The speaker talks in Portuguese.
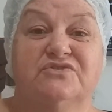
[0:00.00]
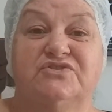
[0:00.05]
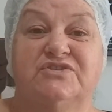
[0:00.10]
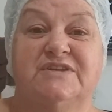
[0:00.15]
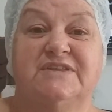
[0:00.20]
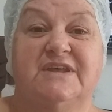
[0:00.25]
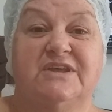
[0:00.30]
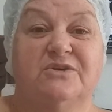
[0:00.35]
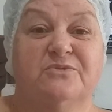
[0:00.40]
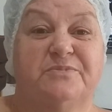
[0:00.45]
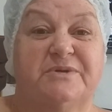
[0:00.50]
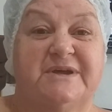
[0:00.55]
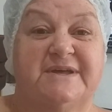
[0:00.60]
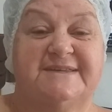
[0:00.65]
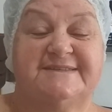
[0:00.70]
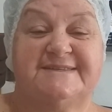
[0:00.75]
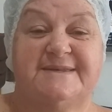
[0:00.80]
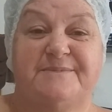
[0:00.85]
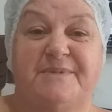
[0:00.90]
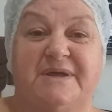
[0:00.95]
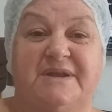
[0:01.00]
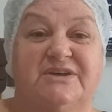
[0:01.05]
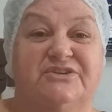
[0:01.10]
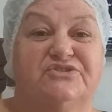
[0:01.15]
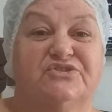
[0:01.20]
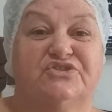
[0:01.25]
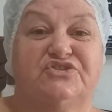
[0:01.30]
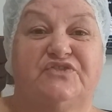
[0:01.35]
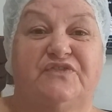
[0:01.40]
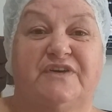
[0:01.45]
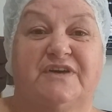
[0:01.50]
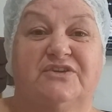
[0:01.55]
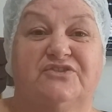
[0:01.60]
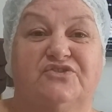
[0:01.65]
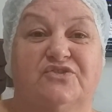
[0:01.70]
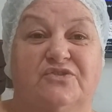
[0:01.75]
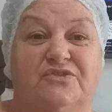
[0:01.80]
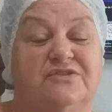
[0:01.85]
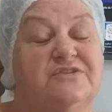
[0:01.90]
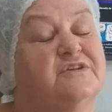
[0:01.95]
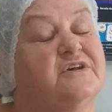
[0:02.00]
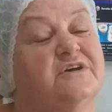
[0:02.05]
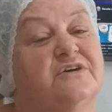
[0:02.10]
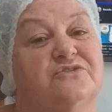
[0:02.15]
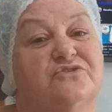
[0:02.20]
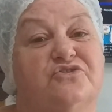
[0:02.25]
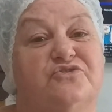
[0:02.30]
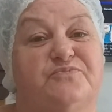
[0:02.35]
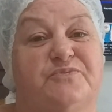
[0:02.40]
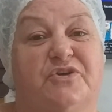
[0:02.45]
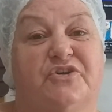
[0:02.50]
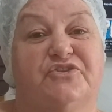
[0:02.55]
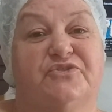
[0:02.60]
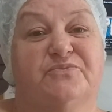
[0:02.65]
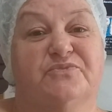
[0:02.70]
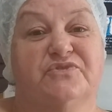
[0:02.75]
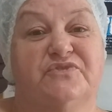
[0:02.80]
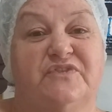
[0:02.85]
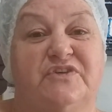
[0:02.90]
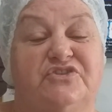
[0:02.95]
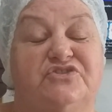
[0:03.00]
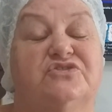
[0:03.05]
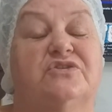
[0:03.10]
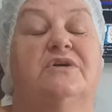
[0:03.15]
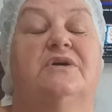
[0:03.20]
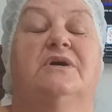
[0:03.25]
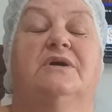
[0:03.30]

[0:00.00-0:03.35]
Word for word: sininho para receber as notificações dos próximos vídeos.